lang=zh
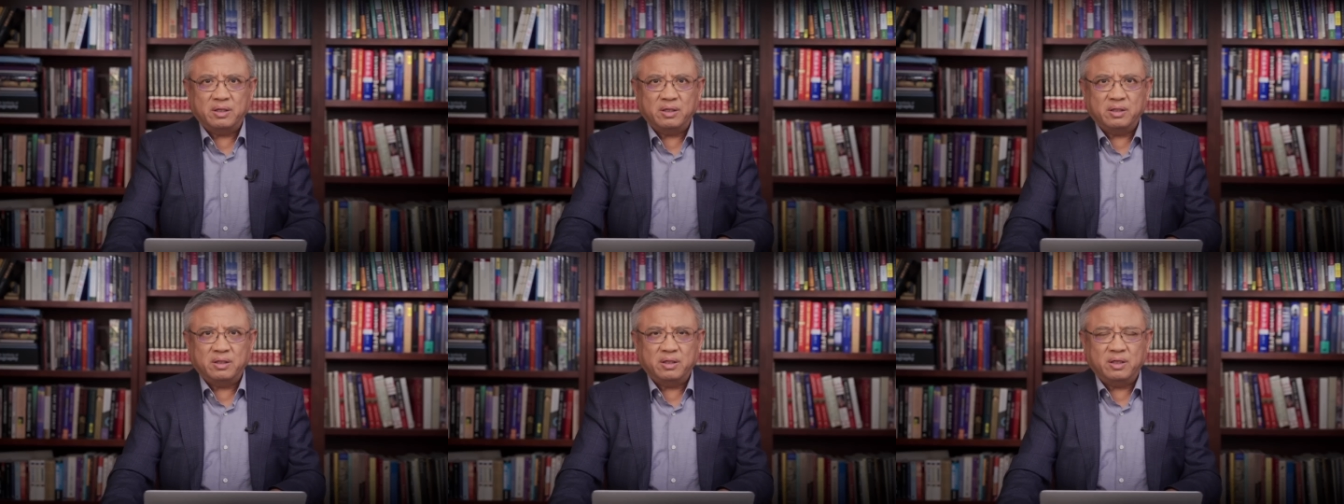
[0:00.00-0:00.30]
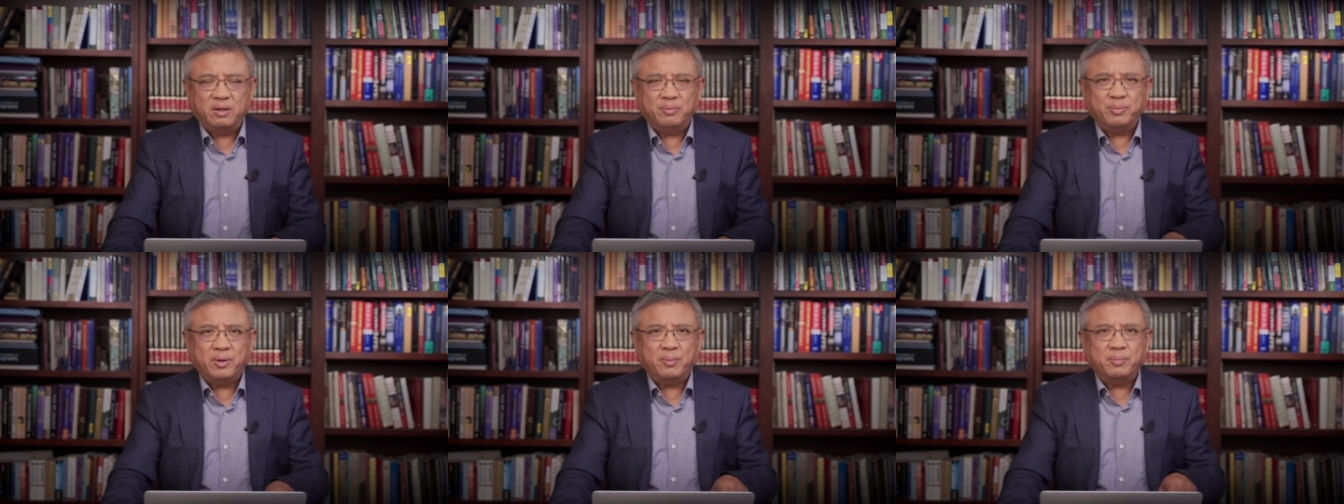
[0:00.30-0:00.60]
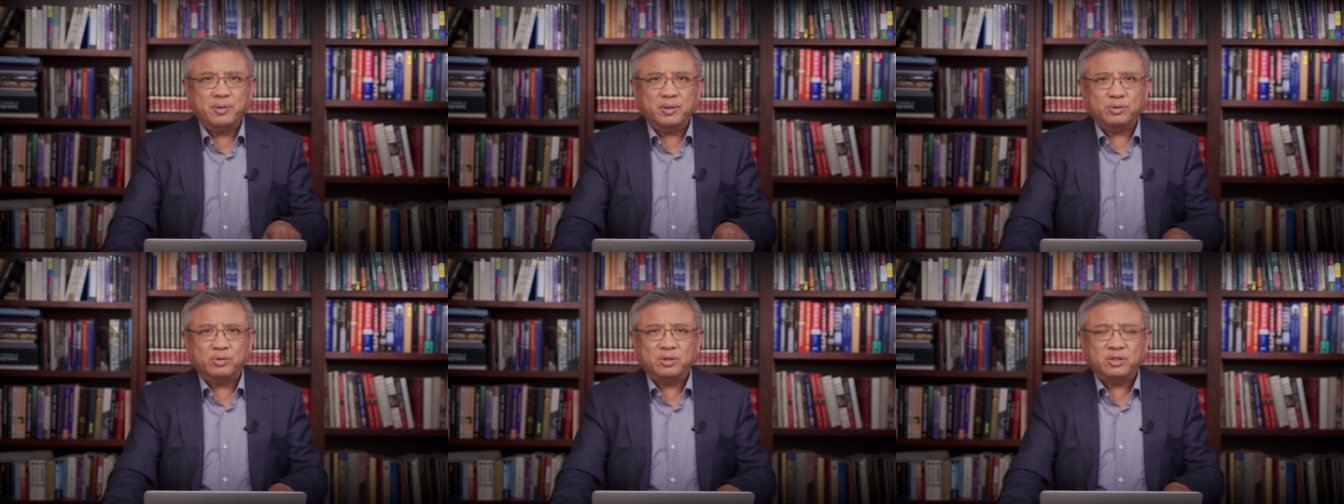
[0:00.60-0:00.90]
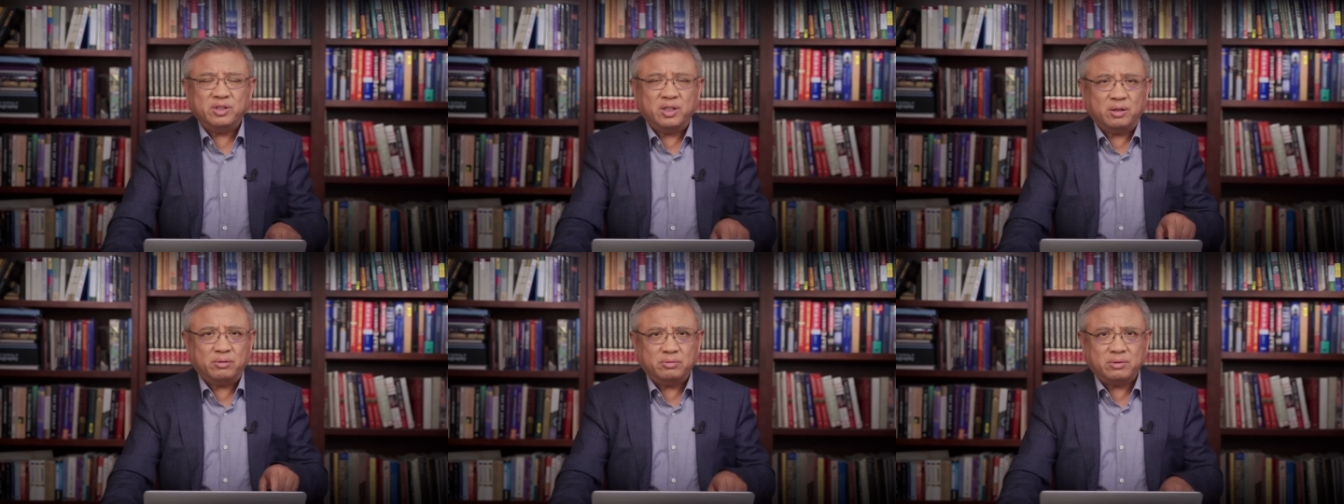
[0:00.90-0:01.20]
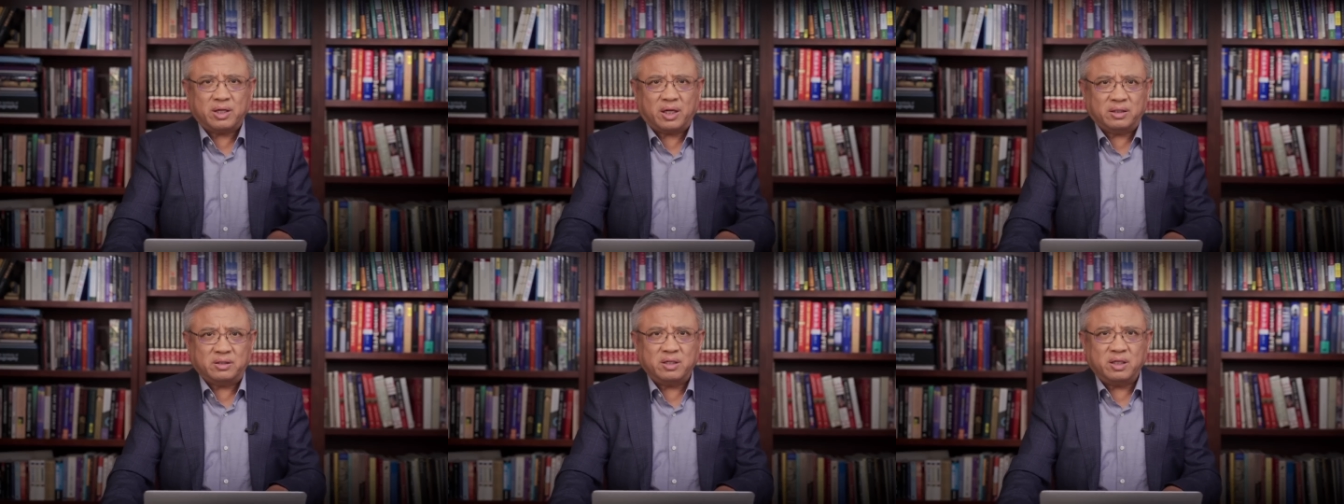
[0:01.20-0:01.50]
林彪不要说写入
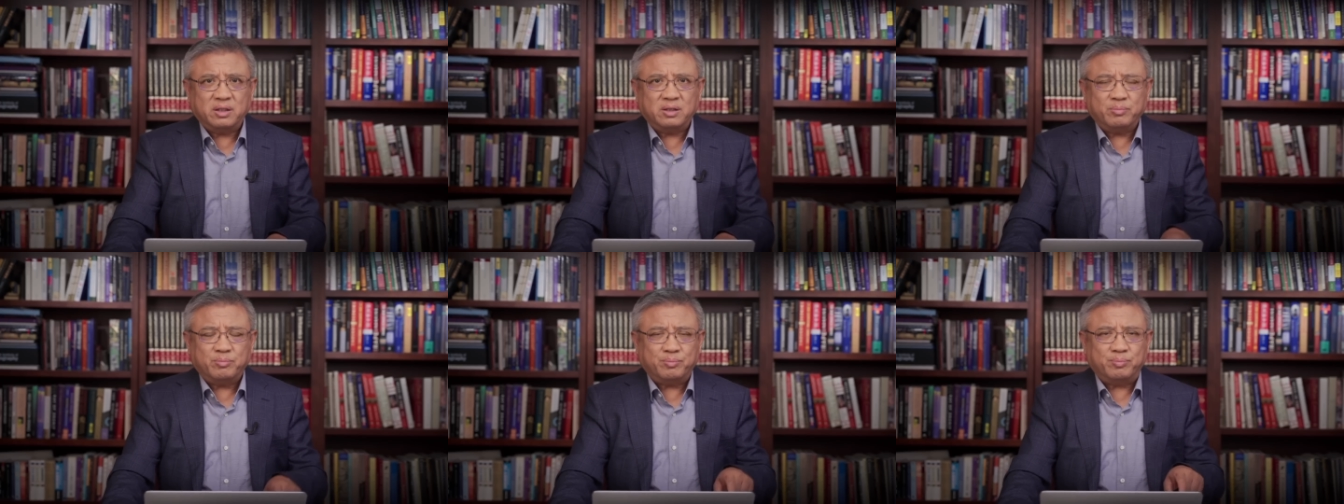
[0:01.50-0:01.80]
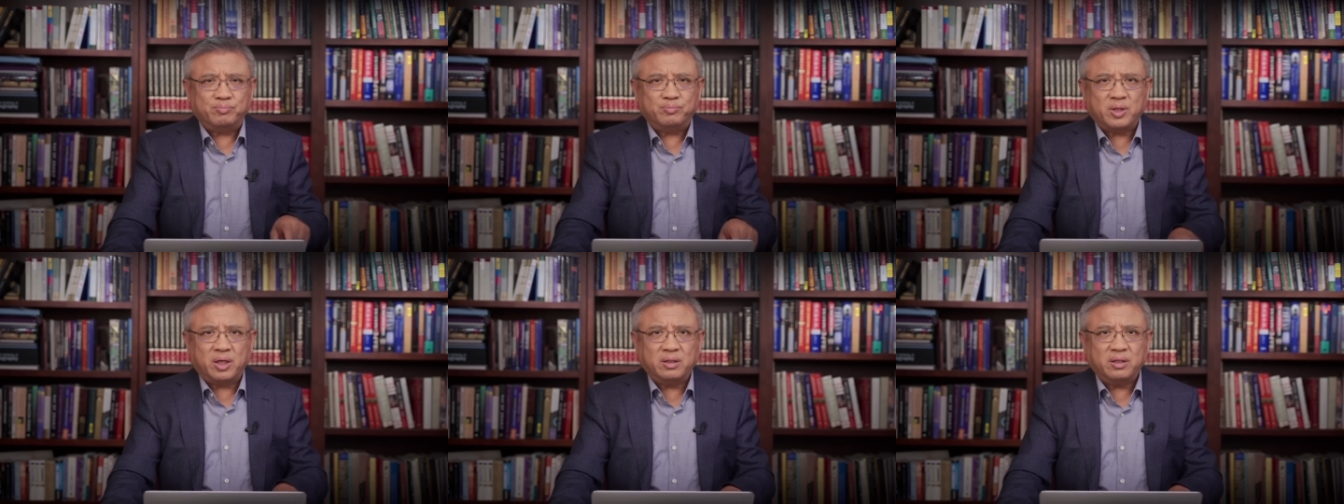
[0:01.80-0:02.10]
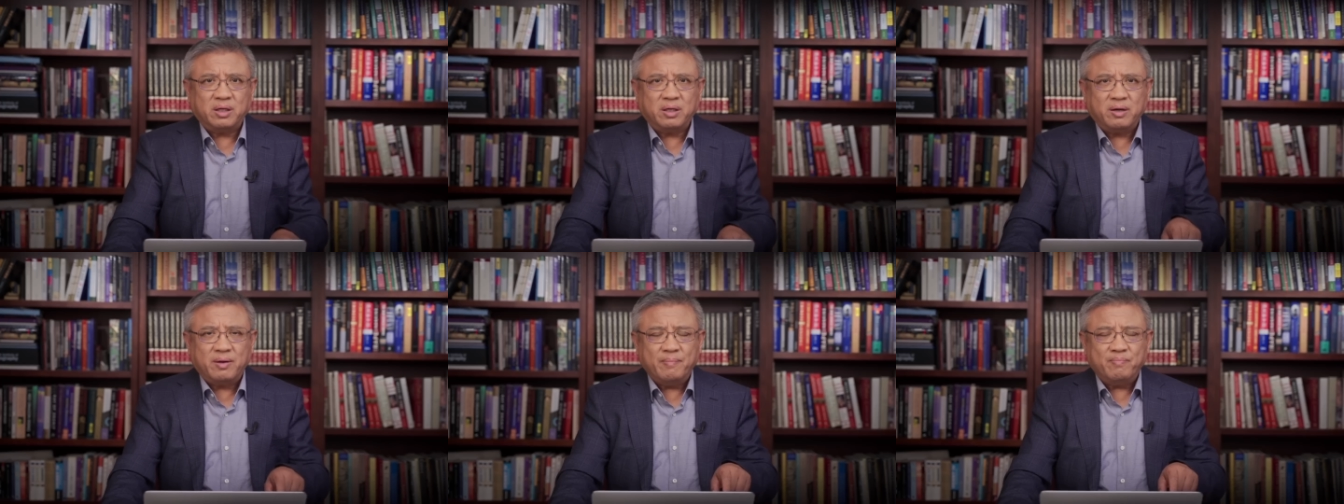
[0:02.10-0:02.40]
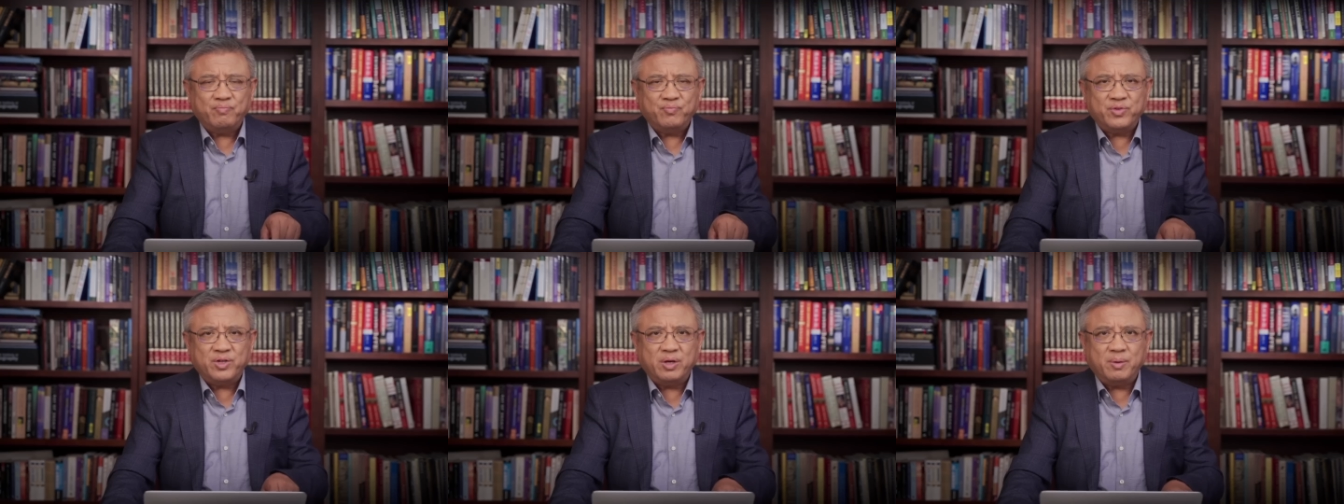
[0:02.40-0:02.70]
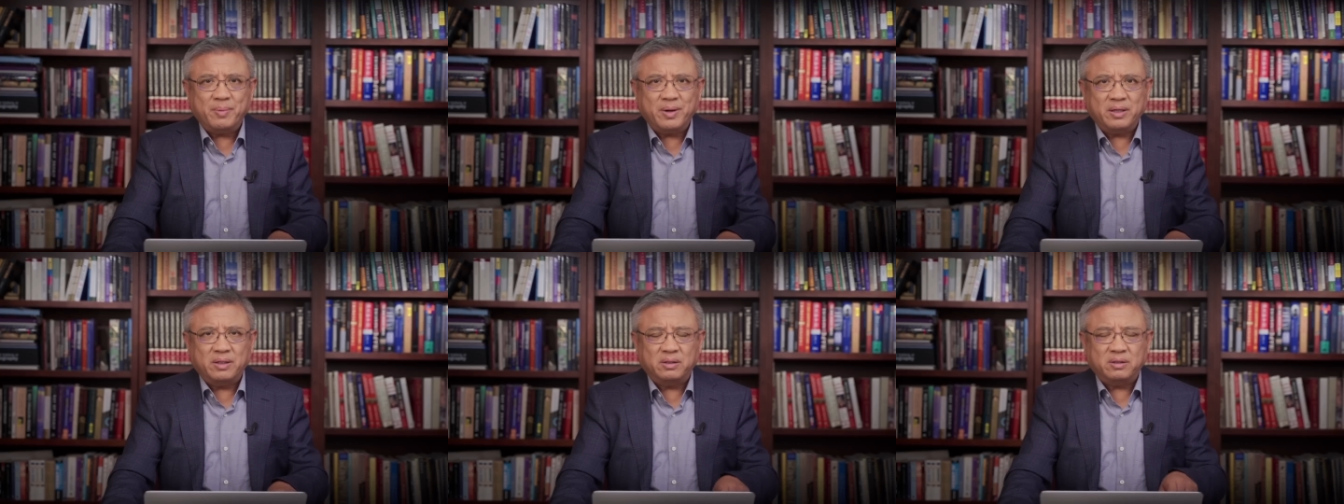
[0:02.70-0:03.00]
党章，当他接
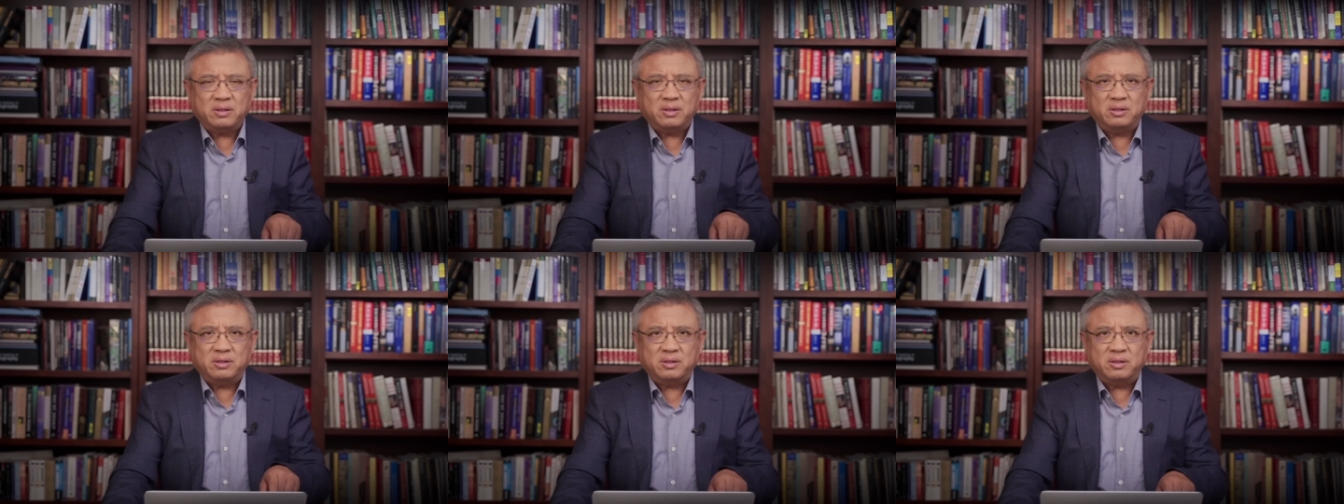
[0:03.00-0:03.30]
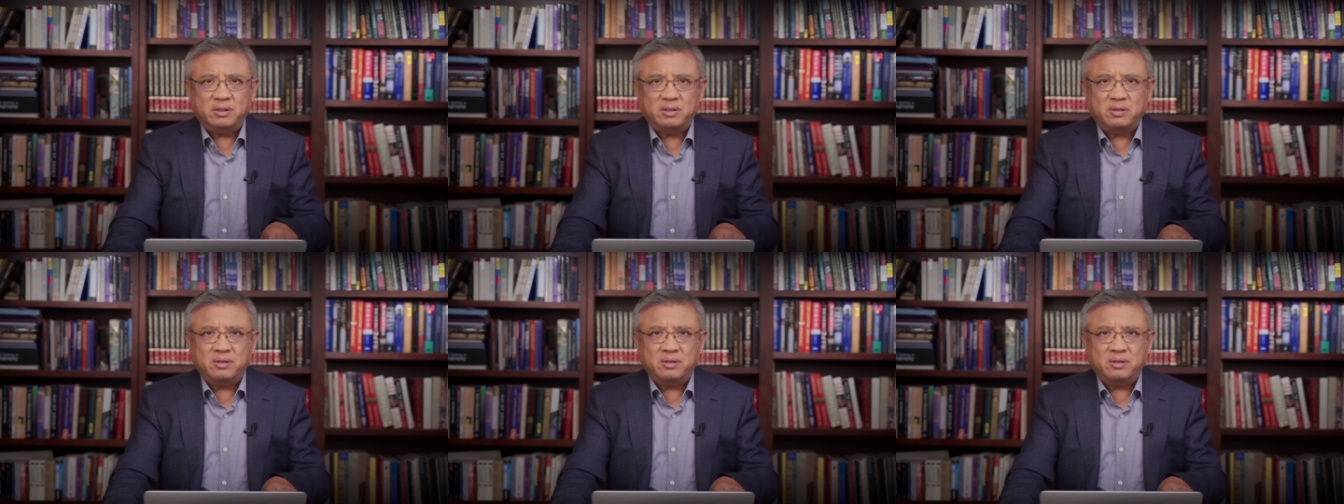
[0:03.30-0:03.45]
班人这个